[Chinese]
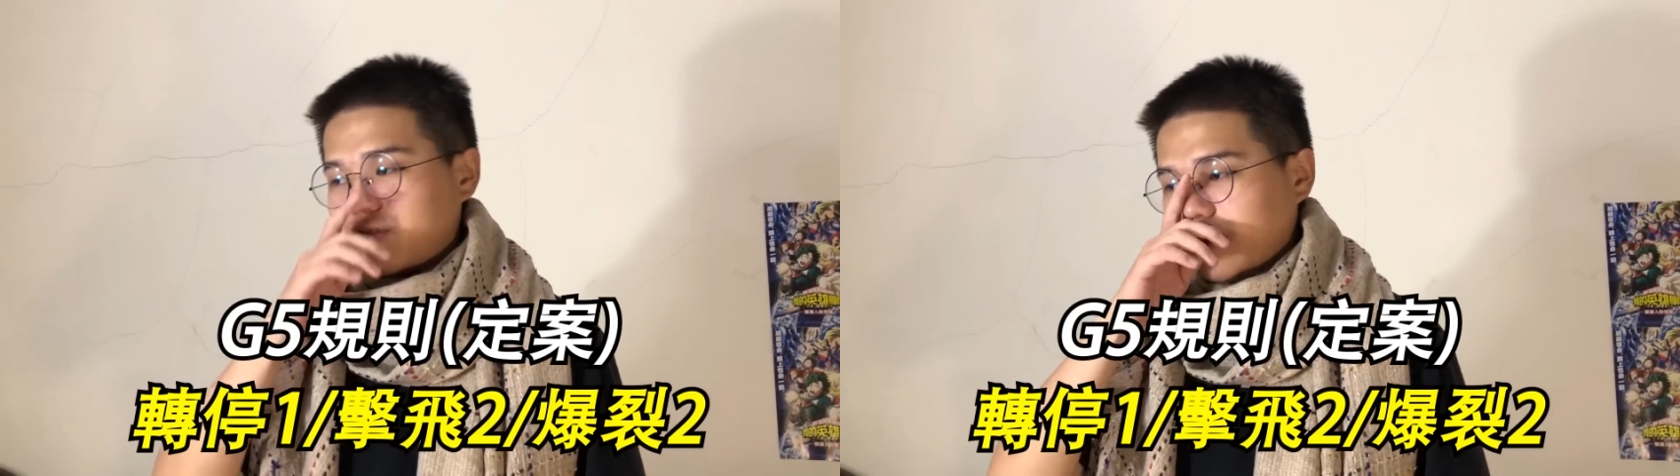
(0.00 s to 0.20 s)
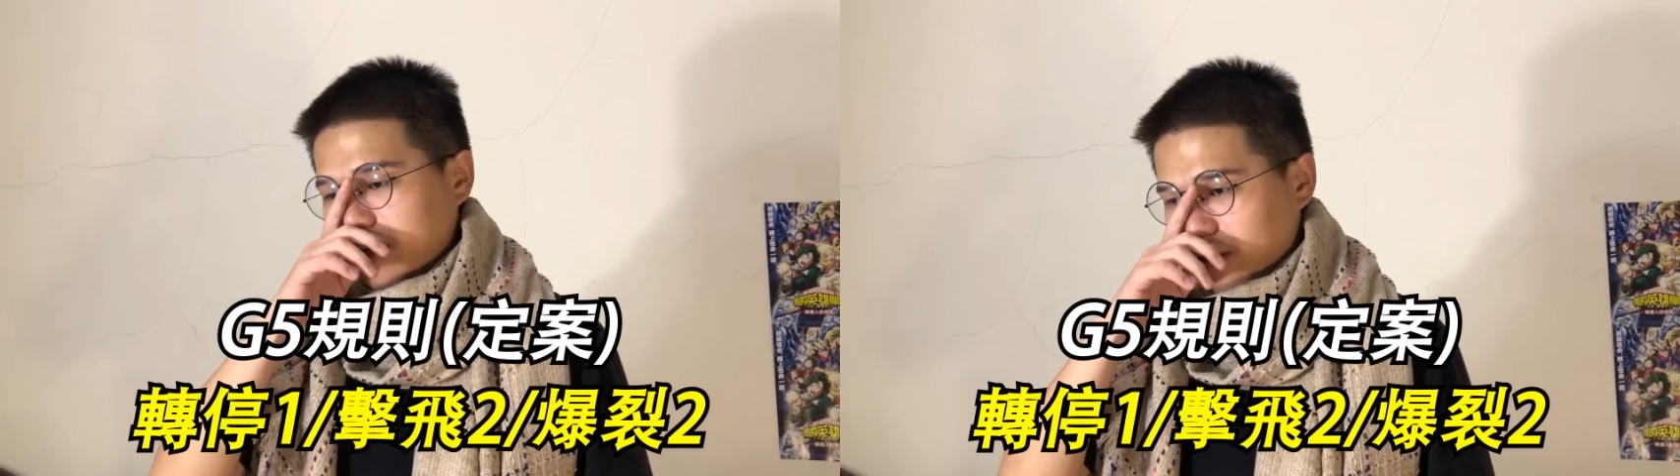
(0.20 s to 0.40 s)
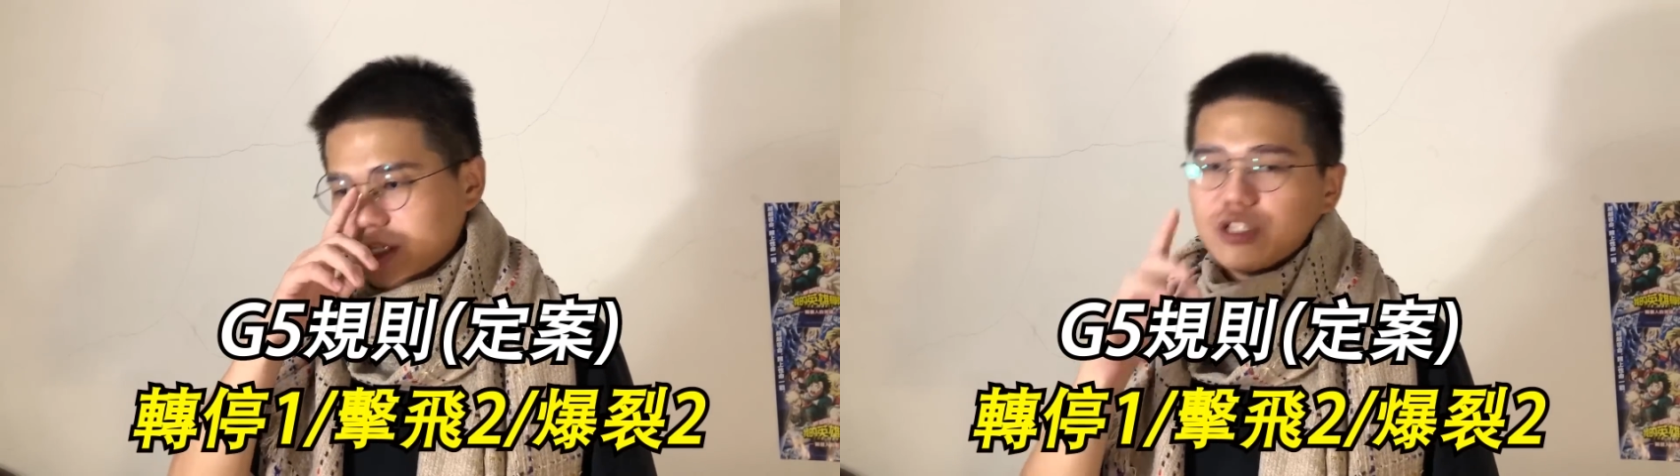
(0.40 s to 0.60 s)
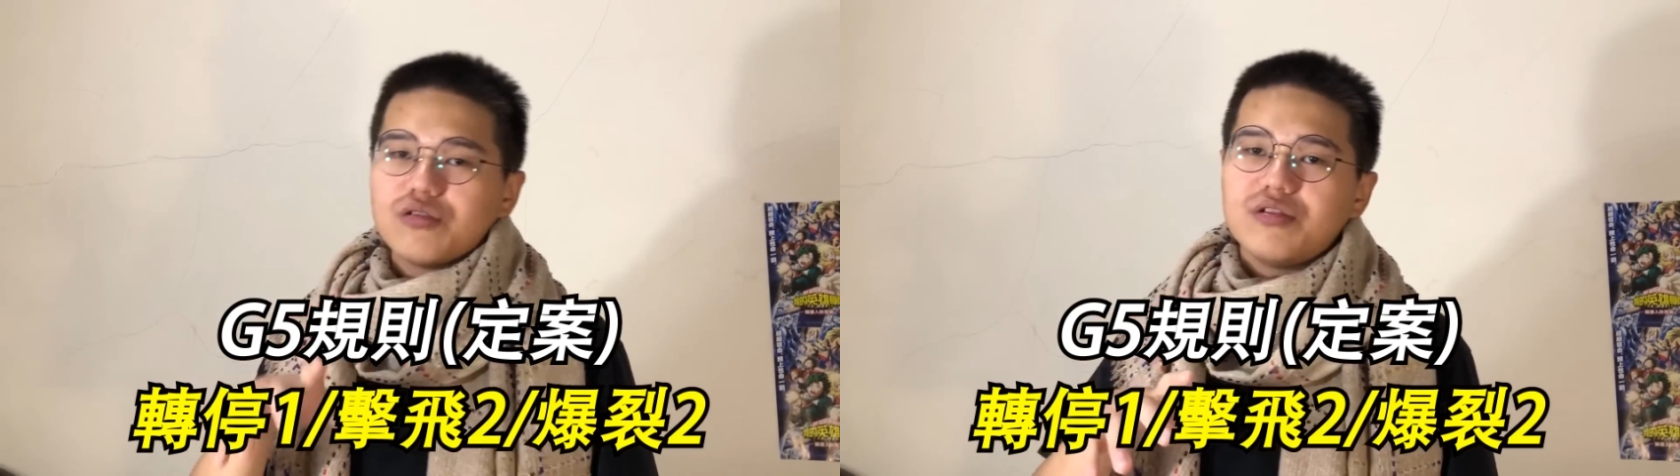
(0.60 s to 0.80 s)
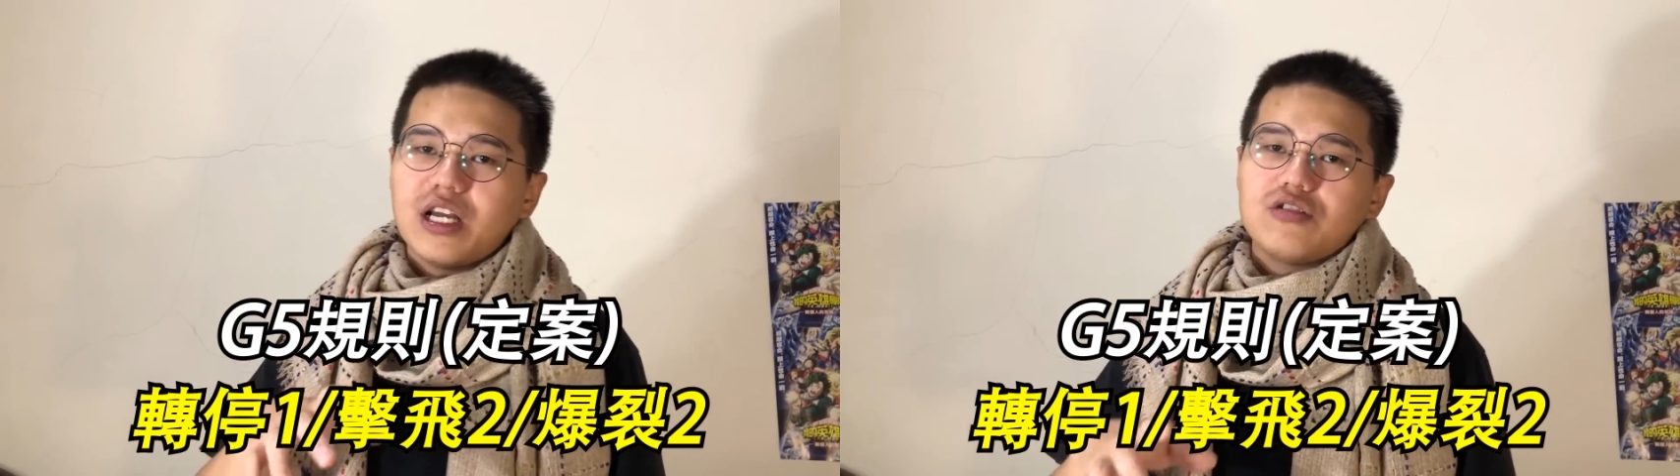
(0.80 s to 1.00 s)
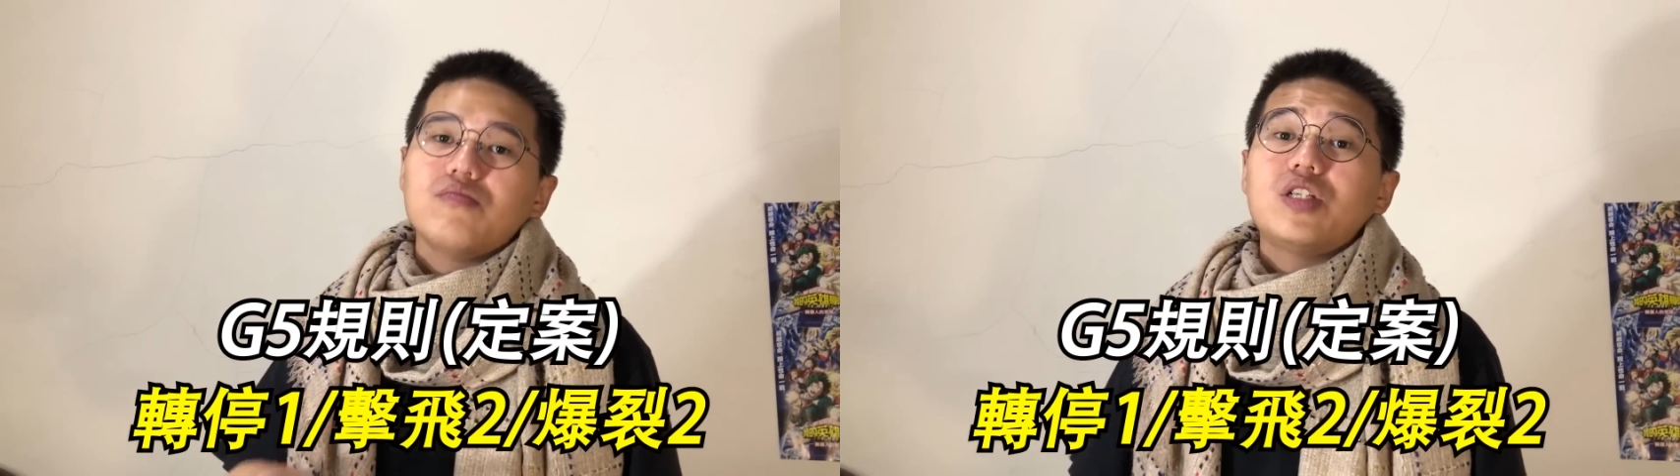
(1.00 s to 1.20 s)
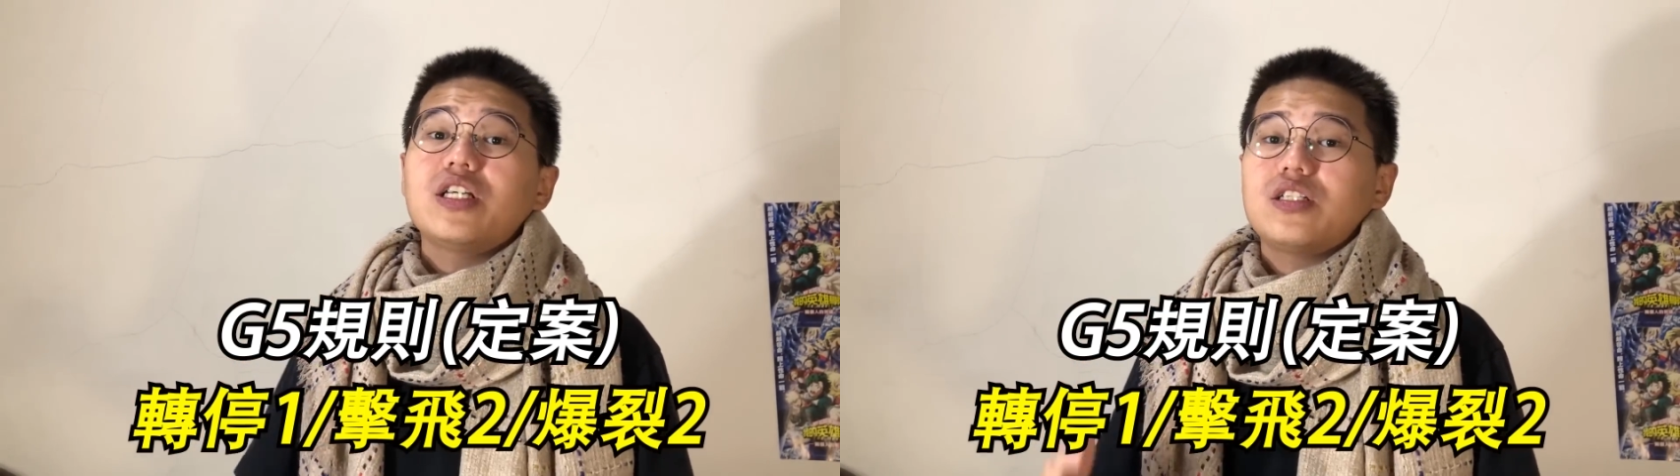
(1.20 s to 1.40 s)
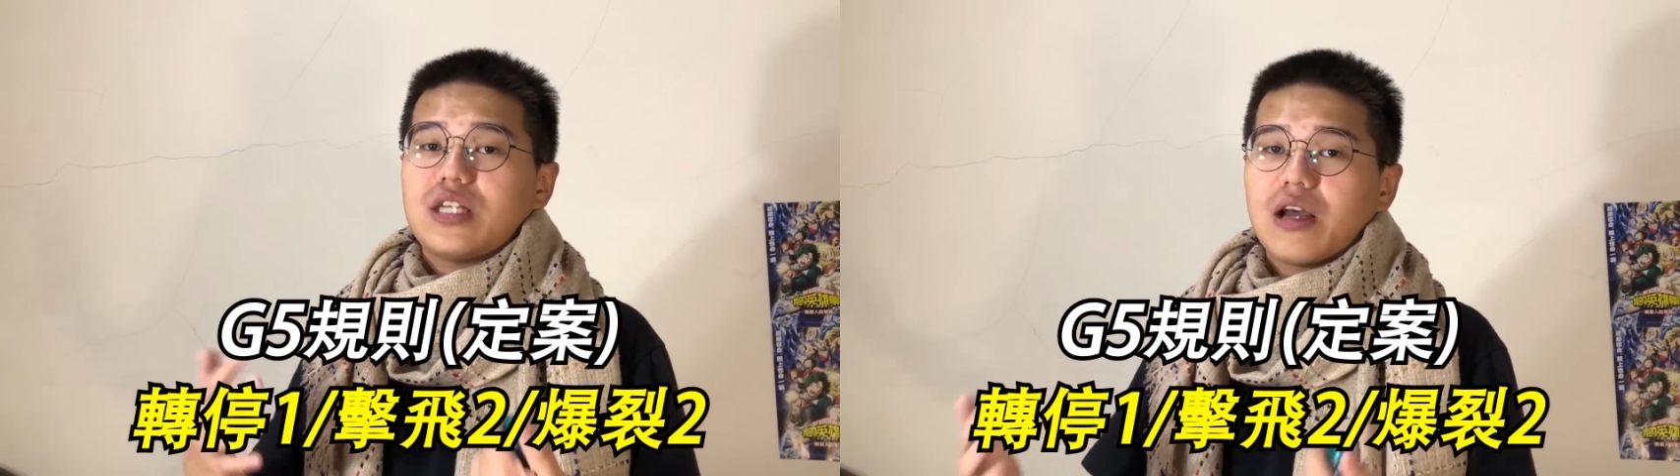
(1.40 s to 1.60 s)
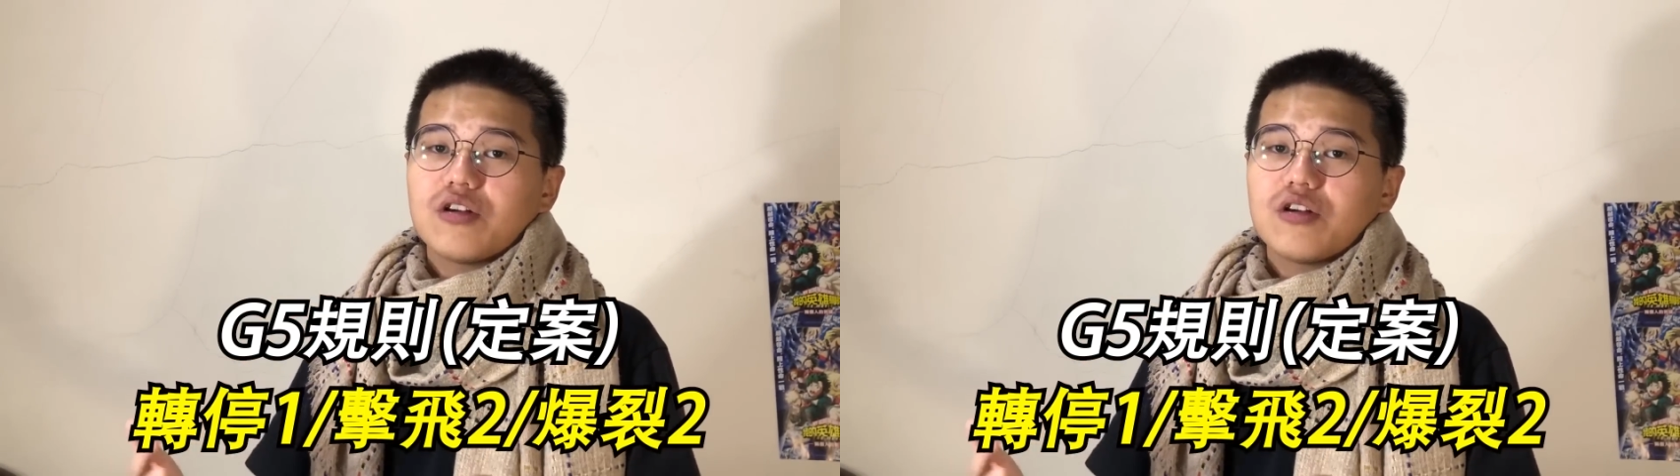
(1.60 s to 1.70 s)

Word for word: 所以各位请注意一下，所以我们今天是采